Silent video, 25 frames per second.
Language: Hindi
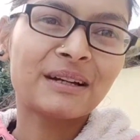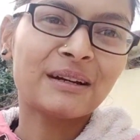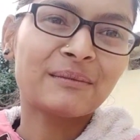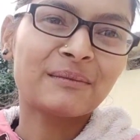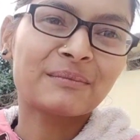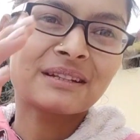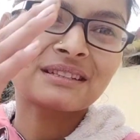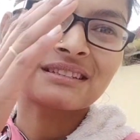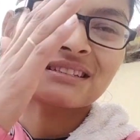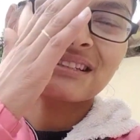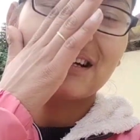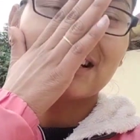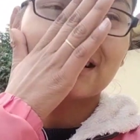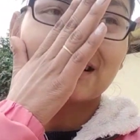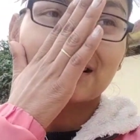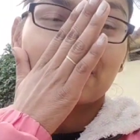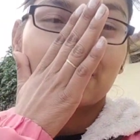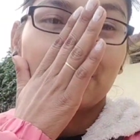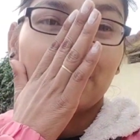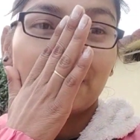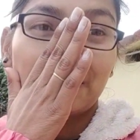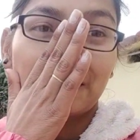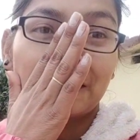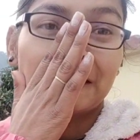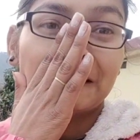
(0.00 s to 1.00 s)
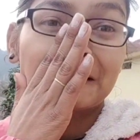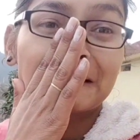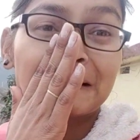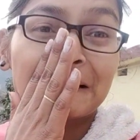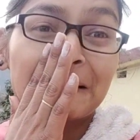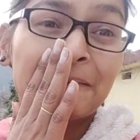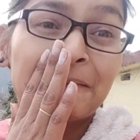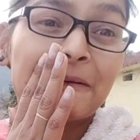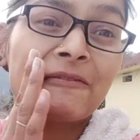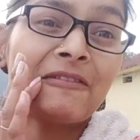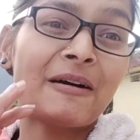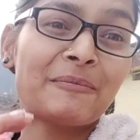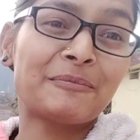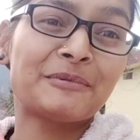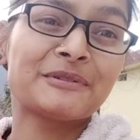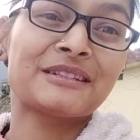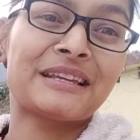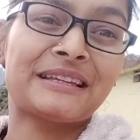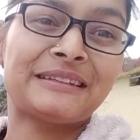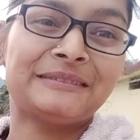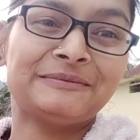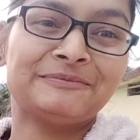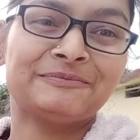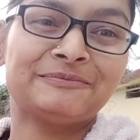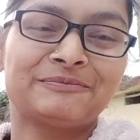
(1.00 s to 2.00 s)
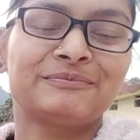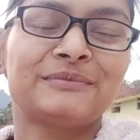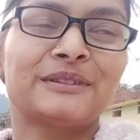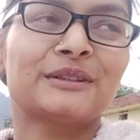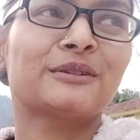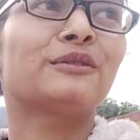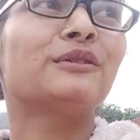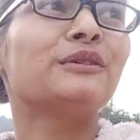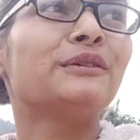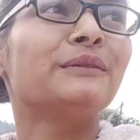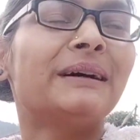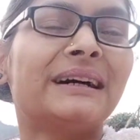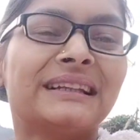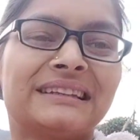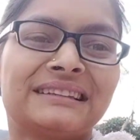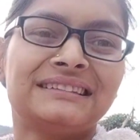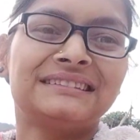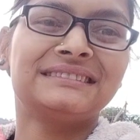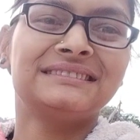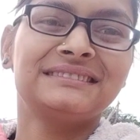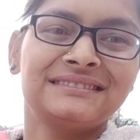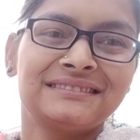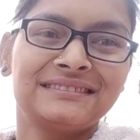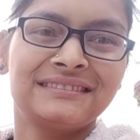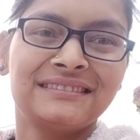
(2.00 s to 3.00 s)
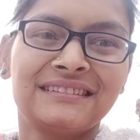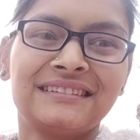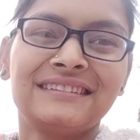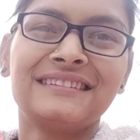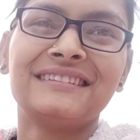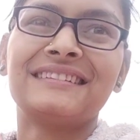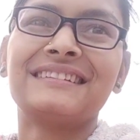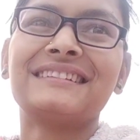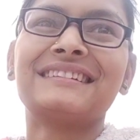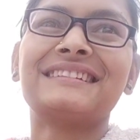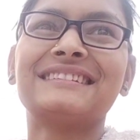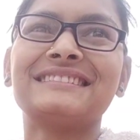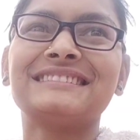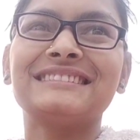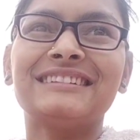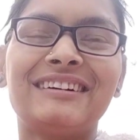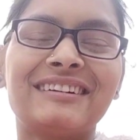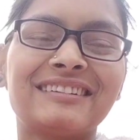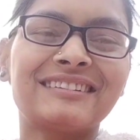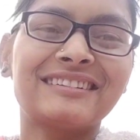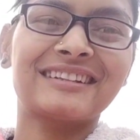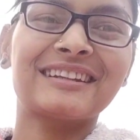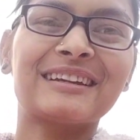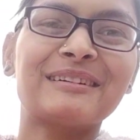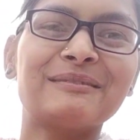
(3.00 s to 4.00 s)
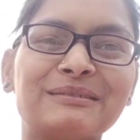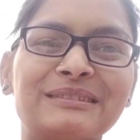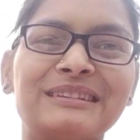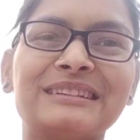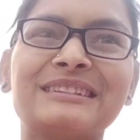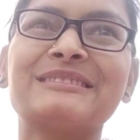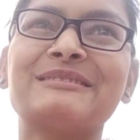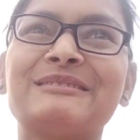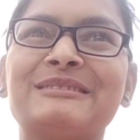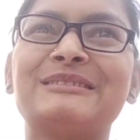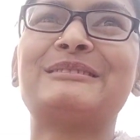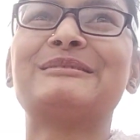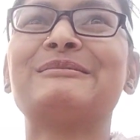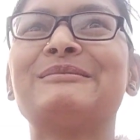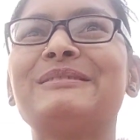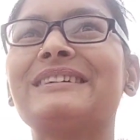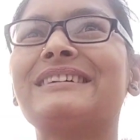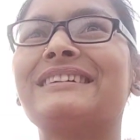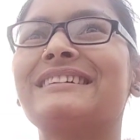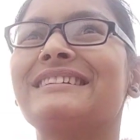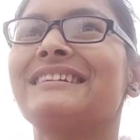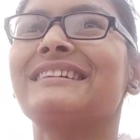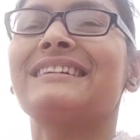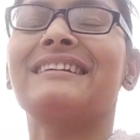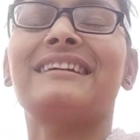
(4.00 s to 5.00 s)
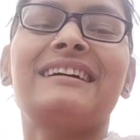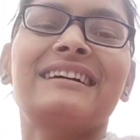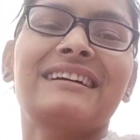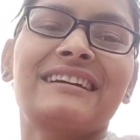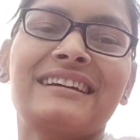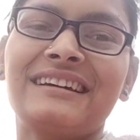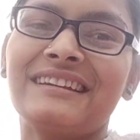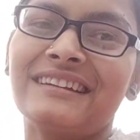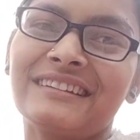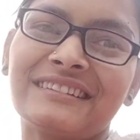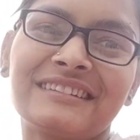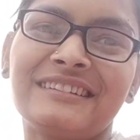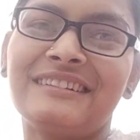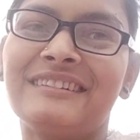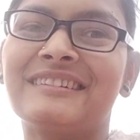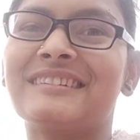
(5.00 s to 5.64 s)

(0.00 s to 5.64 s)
मैं अपना चार्जर भूल गई थी इसलिए मैं वापस आई पर कोई बात नहीं चार्जर क्या बोले थे तो मैं खतरनाक यार इतनी